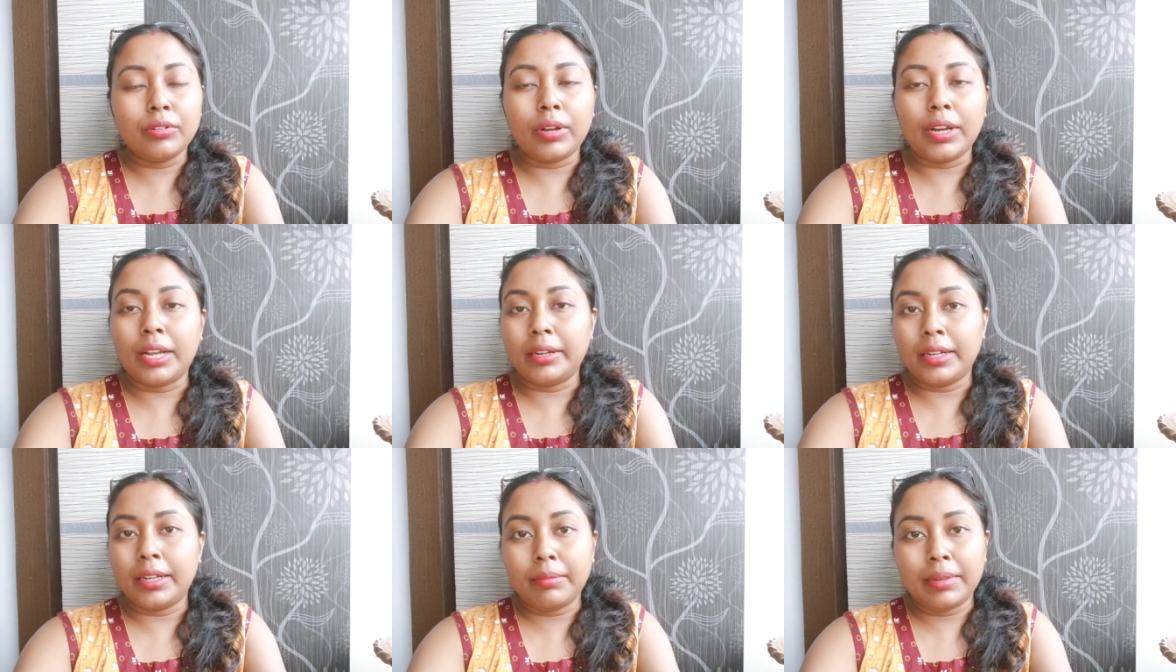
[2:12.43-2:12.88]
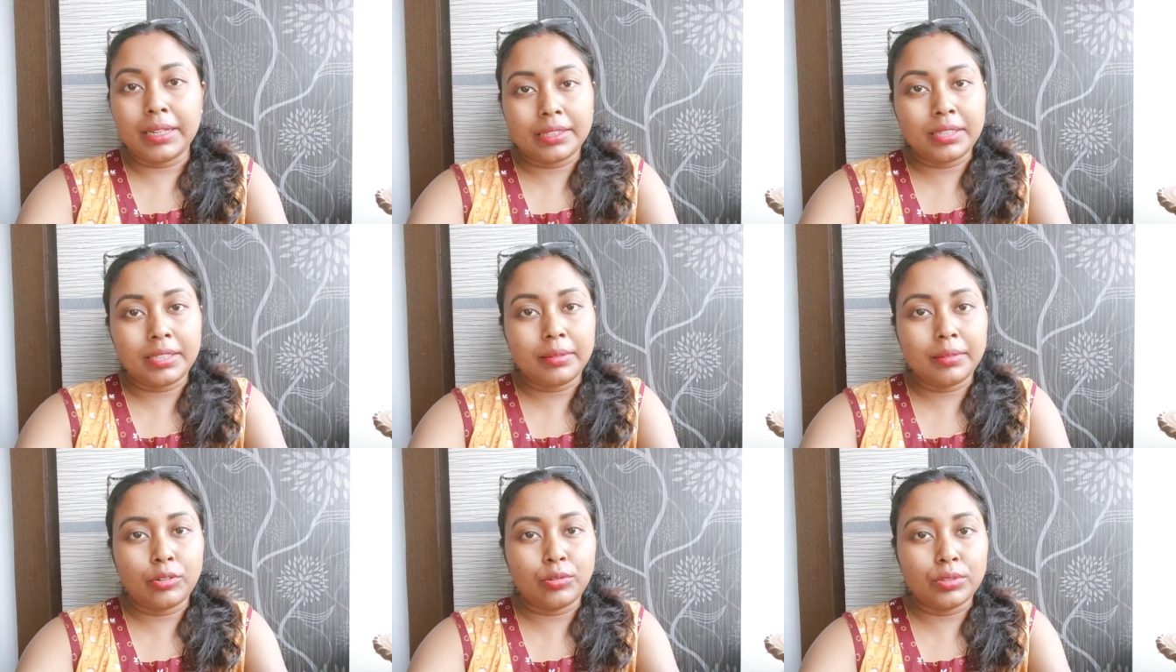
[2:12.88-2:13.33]
গলাটা
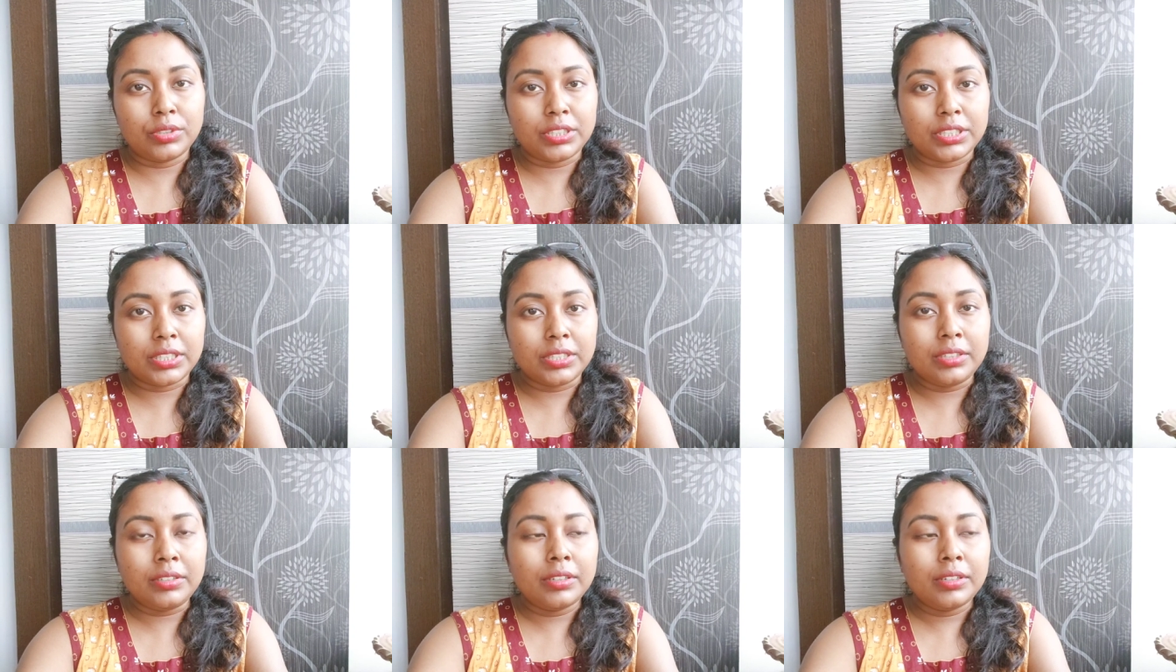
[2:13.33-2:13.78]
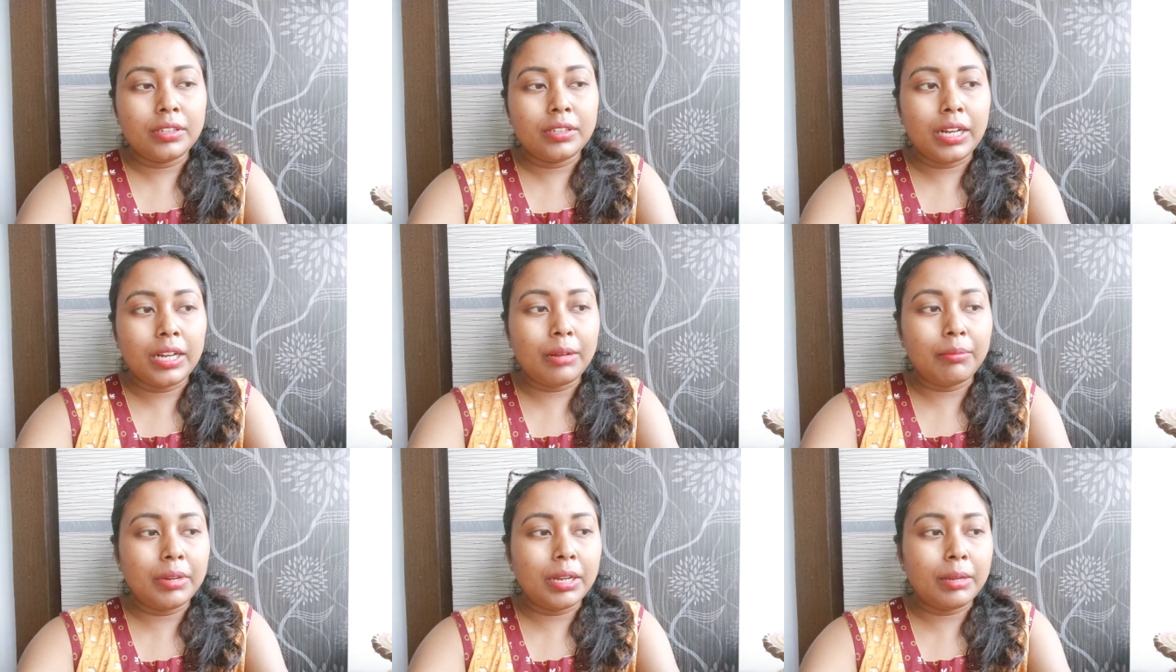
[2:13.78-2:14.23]
ব্যথা করছে
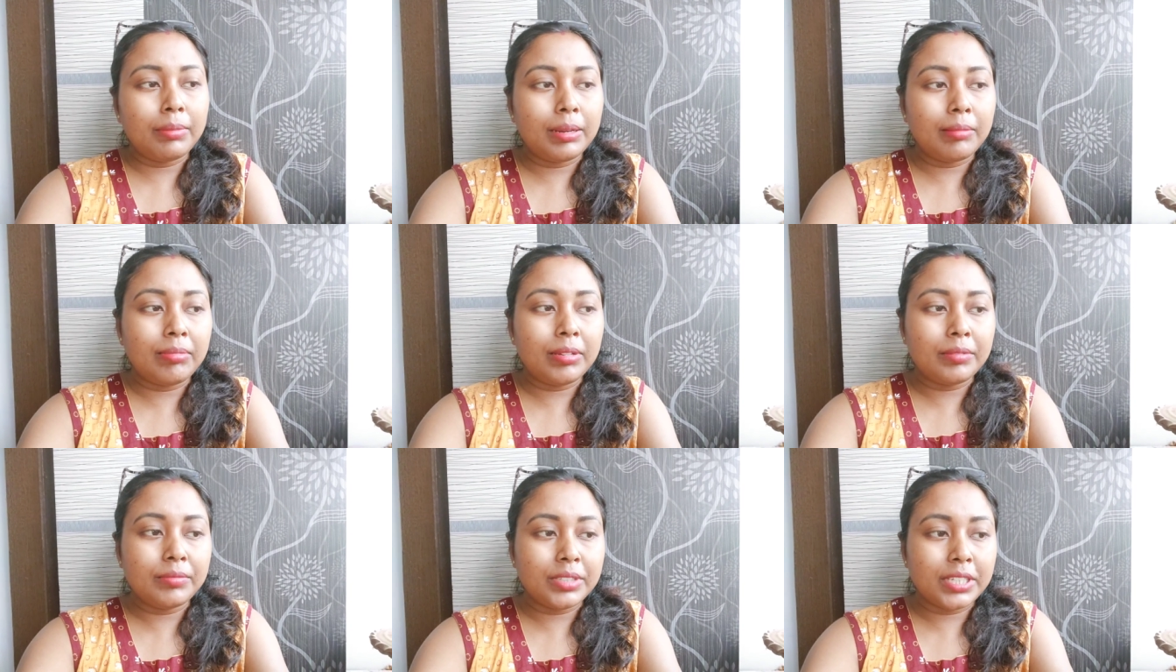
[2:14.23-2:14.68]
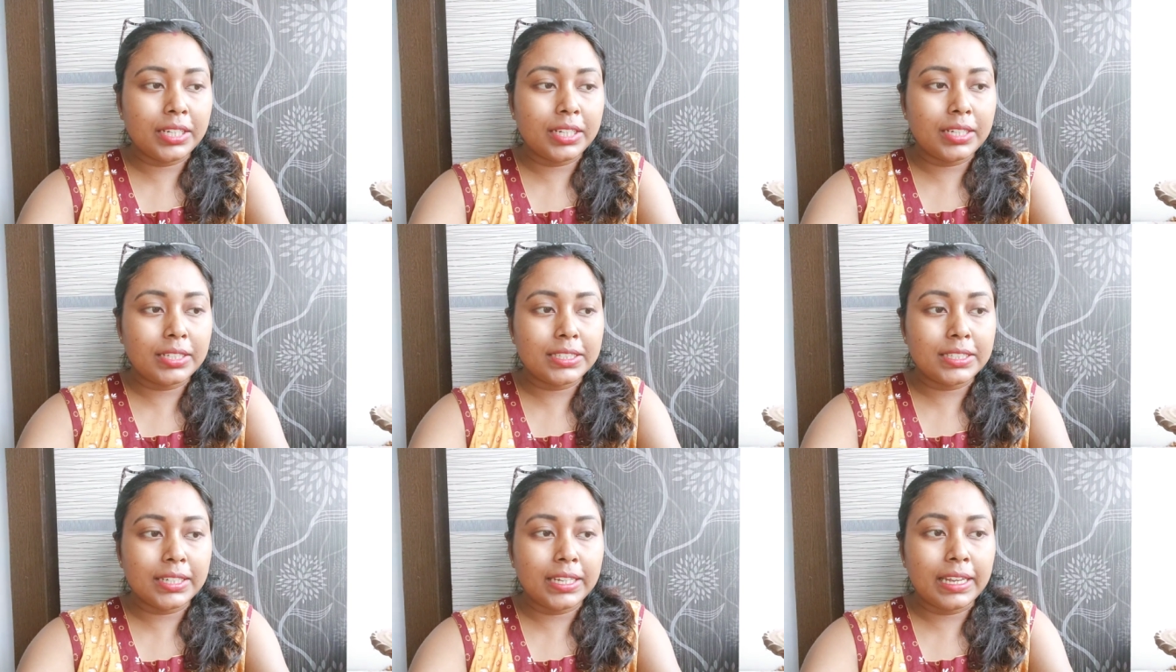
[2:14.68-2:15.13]
আমরা ভাবলাম ঠিক
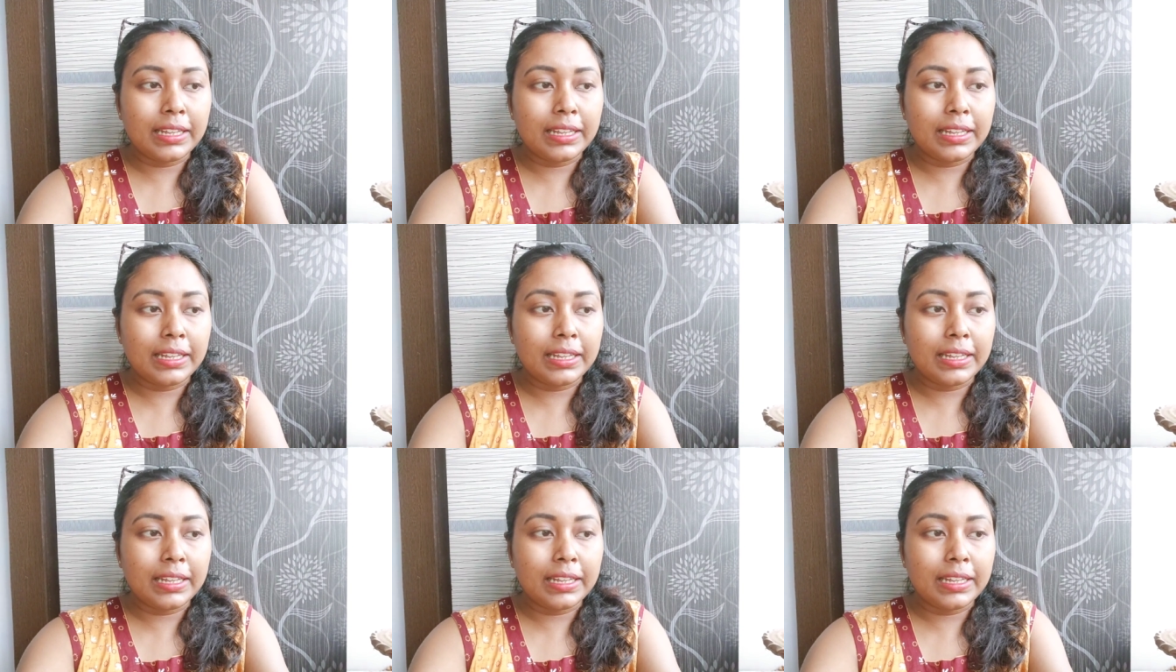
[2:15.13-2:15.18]
আছে